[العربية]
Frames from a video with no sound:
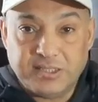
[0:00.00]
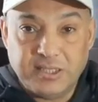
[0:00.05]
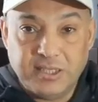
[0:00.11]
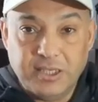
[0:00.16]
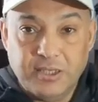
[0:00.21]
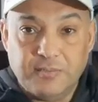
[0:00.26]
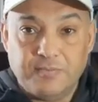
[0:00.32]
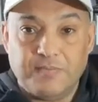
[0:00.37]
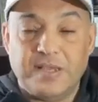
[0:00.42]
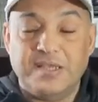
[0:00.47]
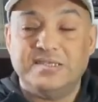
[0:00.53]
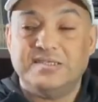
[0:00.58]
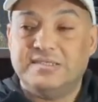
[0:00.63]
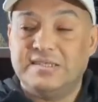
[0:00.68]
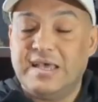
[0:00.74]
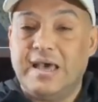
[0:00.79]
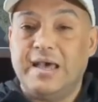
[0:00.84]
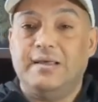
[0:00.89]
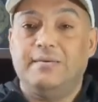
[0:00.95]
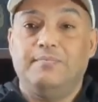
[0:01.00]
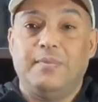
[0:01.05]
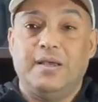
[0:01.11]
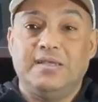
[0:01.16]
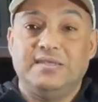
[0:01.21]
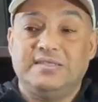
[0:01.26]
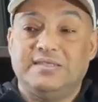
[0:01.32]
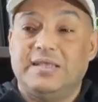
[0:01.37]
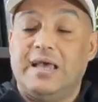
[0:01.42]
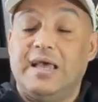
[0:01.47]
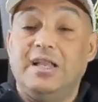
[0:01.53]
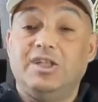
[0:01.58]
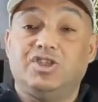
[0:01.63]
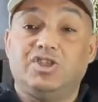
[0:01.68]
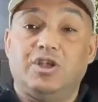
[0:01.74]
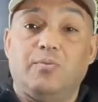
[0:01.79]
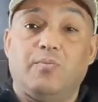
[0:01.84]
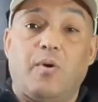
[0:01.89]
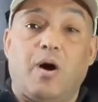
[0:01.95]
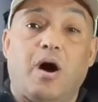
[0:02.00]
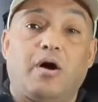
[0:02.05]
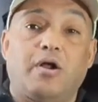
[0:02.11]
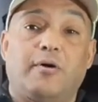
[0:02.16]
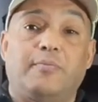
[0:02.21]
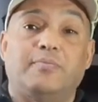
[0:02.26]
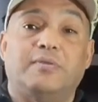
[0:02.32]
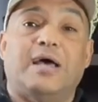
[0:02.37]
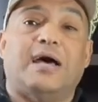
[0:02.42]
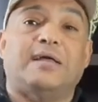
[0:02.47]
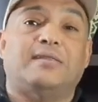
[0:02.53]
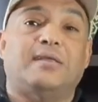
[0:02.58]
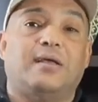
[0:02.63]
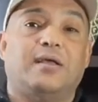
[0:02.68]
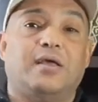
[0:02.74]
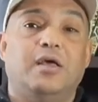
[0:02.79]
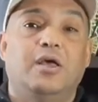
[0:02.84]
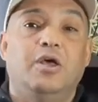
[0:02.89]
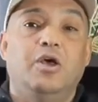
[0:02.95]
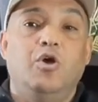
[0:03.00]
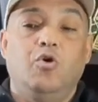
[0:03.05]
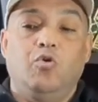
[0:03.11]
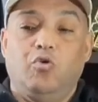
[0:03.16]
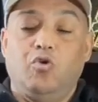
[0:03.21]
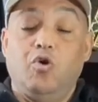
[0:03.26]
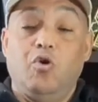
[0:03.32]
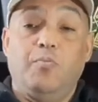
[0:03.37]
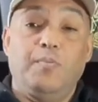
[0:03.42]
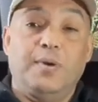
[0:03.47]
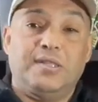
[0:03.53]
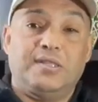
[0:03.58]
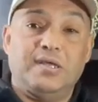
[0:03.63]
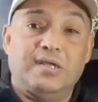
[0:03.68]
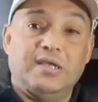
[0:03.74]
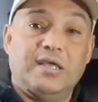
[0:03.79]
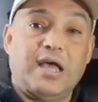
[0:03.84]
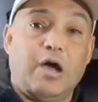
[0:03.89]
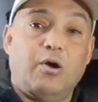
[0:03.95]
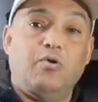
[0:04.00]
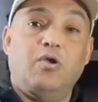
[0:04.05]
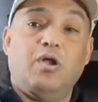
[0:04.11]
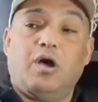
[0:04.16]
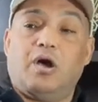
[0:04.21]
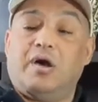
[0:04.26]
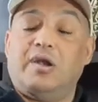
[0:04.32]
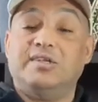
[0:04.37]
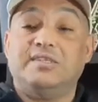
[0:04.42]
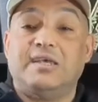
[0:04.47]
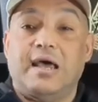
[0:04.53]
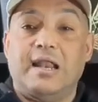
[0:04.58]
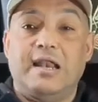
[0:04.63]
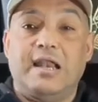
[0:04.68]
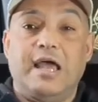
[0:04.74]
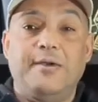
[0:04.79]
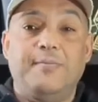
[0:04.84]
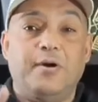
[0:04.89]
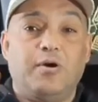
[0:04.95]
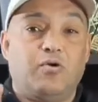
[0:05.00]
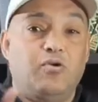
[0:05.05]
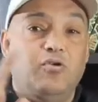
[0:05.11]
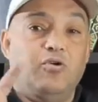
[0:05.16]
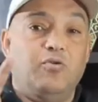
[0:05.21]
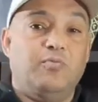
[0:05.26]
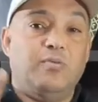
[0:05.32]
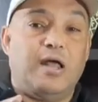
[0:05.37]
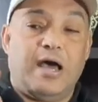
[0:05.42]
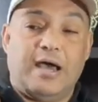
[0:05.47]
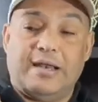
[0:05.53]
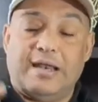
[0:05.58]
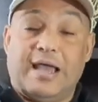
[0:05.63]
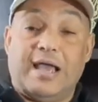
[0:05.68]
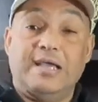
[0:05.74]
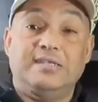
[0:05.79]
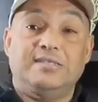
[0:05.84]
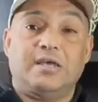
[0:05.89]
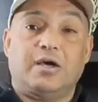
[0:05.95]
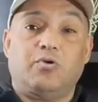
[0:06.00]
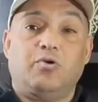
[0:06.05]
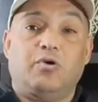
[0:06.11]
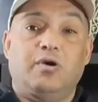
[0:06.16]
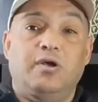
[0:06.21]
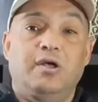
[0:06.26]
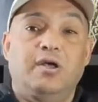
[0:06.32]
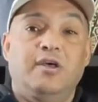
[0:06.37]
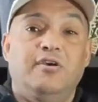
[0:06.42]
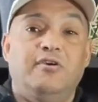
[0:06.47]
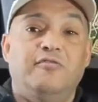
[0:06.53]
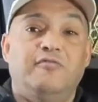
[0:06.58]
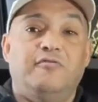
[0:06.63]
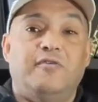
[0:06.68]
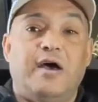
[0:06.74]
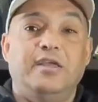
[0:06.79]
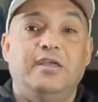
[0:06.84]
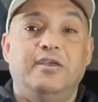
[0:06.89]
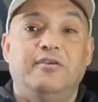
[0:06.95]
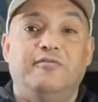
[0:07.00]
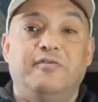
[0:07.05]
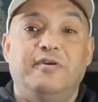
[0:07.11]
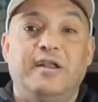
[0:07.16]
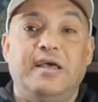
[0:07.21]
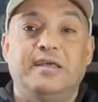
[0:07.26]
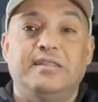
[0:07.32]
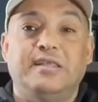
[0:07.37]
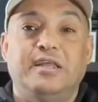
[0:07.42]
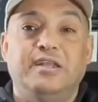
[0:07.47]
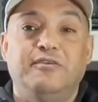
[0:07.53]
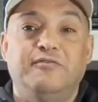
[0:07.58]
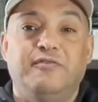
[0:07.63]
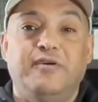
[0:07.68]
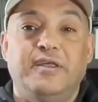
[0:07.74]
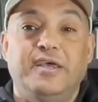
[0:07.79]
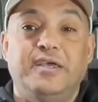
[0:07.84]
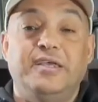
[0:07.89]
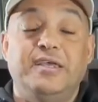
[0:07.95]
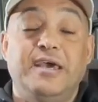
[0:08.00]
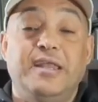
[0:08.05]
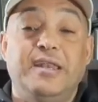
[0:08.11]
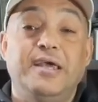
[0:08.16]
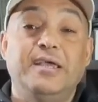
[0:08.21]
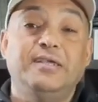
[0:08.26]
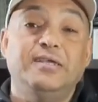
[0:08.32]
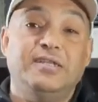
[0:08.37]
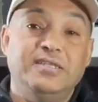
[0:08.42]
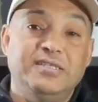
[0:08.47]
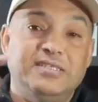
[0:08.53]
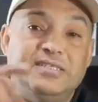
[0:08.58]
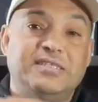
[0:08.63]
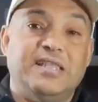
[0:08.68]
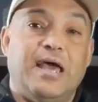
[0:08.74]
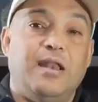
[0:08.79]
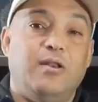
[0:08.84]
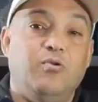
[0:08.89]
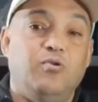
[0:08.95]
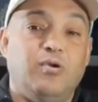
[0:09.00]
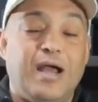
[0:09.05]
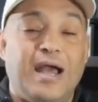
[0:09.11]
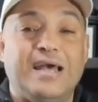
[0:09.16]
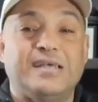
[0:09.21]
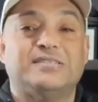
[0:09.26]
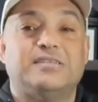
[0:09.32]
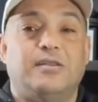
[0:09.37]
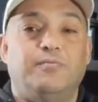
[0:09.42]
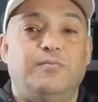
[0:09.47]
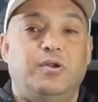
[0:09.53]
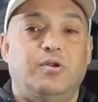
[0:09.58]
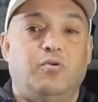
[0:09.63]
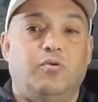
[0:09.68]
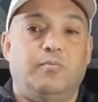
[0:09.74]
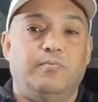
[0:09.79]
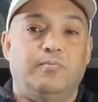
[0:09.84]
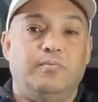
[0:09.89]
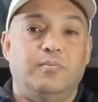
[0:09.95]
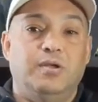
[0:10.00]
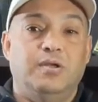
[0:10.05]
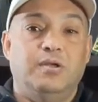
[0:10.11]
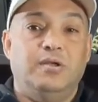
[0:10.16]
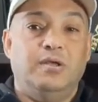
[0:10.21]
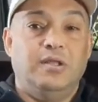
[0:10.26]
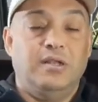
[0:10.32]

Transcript: تشيلسي ما يستاهل ما يستاهلش المهاره بتاعتك ويوم ما ترجع يقول لك خلاص هنلاعبك قول لهم لا انا عايز اروح في اي فرقه تاني في يناير يستاهلوك احسن منهم